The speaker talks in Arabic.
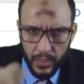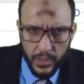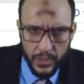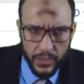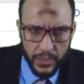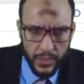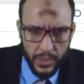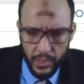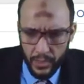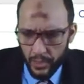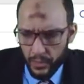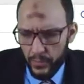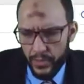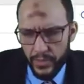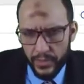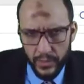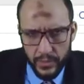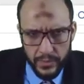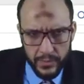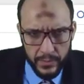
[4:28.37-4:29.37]
عشان
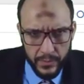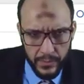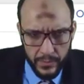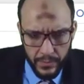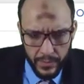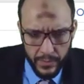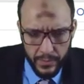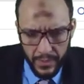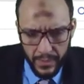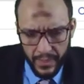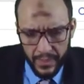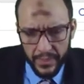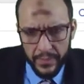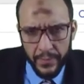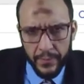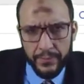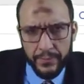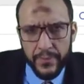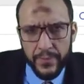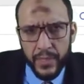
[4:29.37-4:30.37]
الحرامية ما
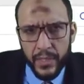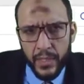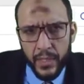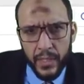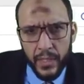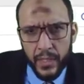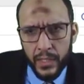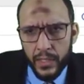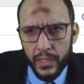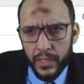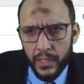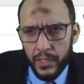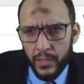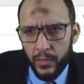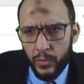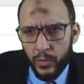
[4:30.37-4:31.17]
علينا آه،